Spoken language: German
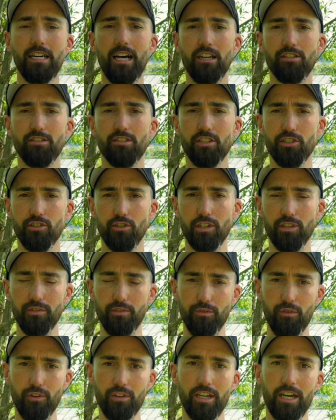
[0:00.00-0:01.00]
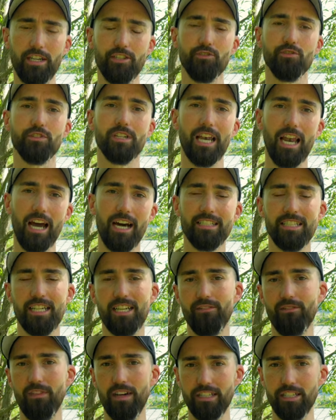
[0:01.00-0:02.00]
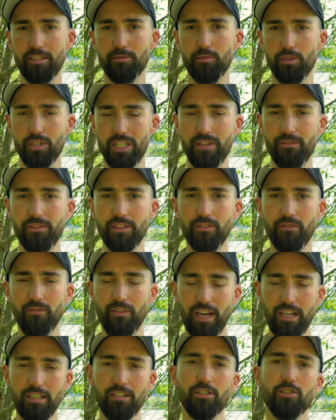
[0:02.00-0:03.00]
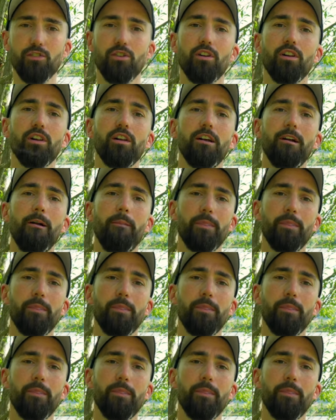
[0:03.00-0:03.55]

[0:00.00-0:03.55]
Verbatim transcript: Also das sollte von vornherein schon klar sein, welches Motiv es werden soll,